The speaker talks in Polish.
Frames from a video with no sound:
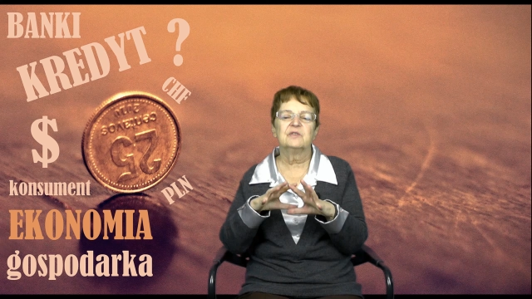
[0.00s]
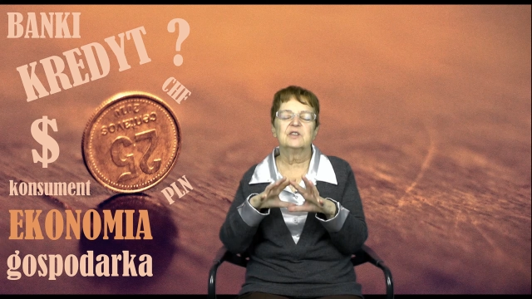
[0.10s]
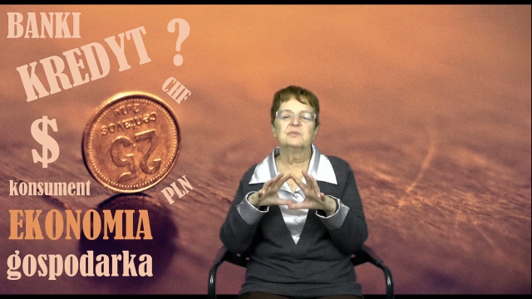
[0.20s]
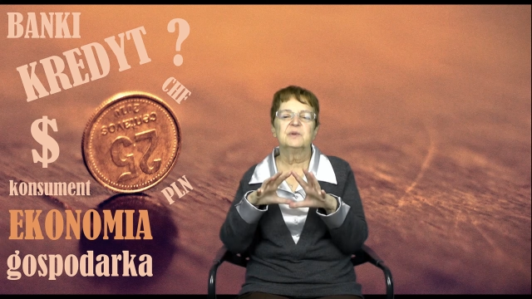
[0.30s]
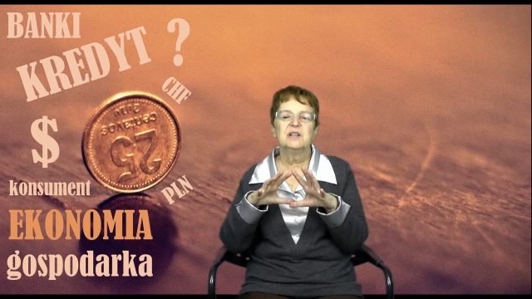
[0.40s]

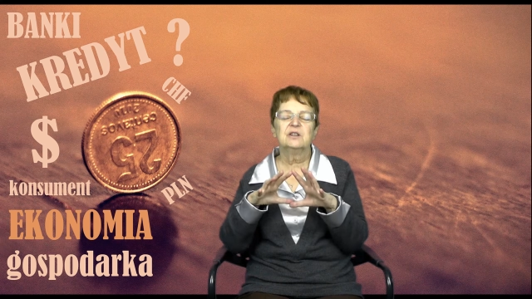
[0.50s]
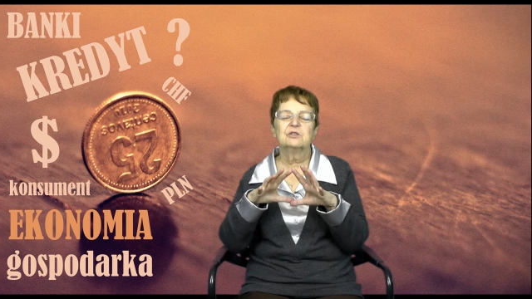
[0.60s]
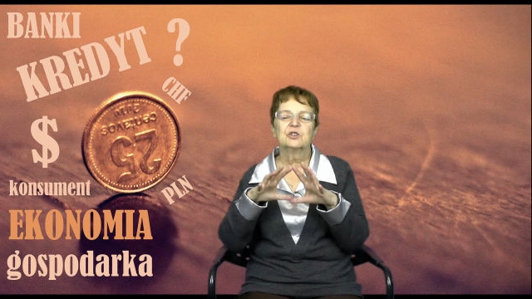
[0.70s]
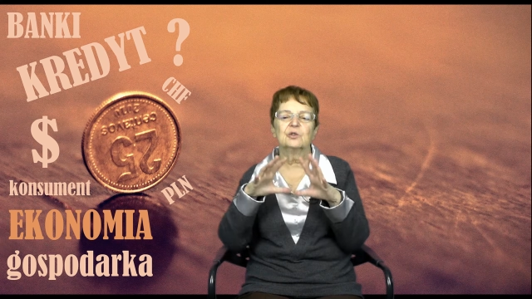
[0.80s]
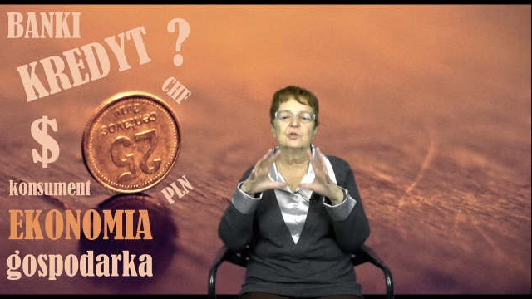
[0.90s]
więc
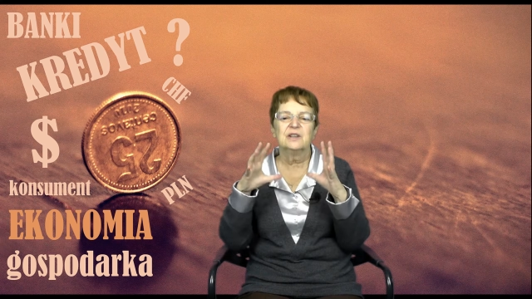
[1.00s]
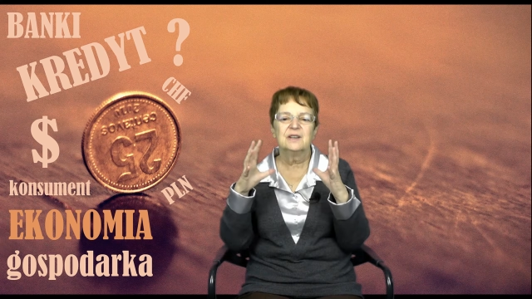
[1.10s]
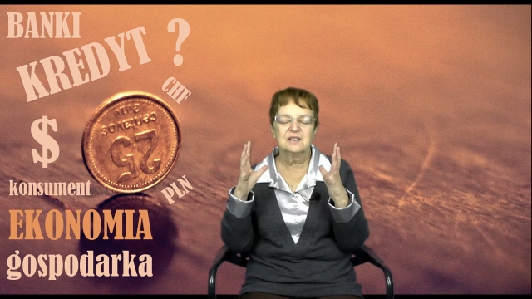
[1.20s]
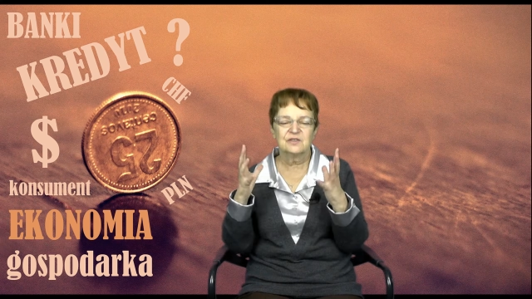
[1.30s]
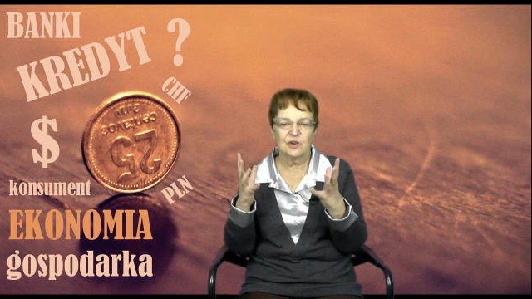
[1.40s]
pieniądz, który
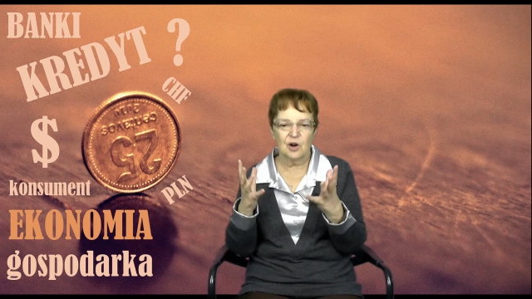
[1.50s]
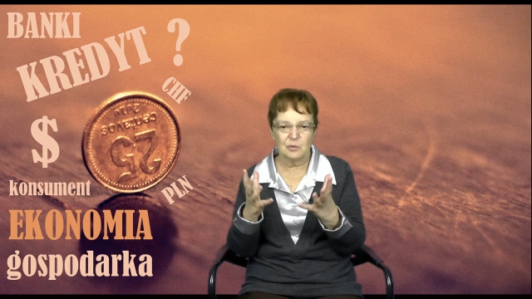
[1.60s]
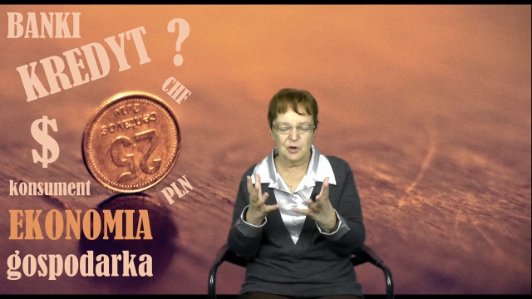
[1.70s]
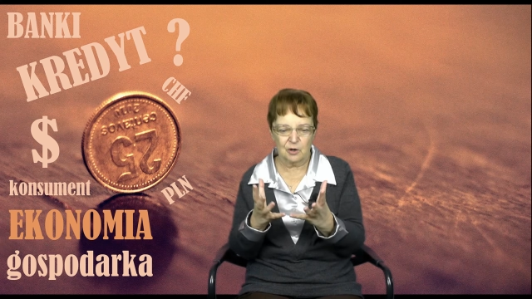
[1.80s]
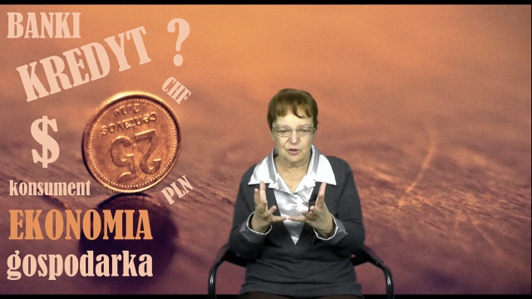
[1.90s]
jest w
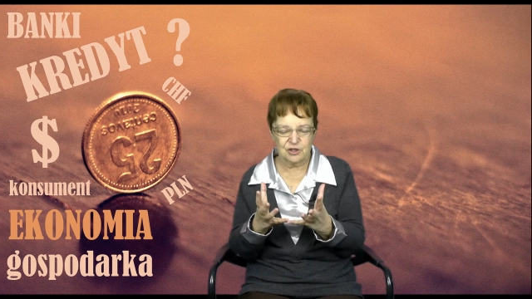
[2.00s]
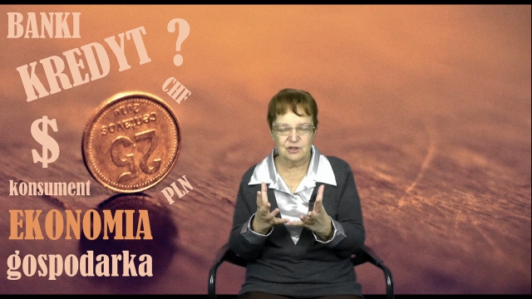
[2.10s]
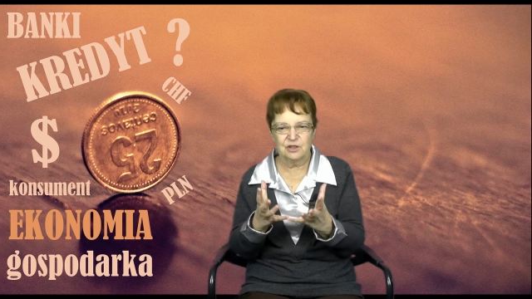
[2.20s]
obrocie,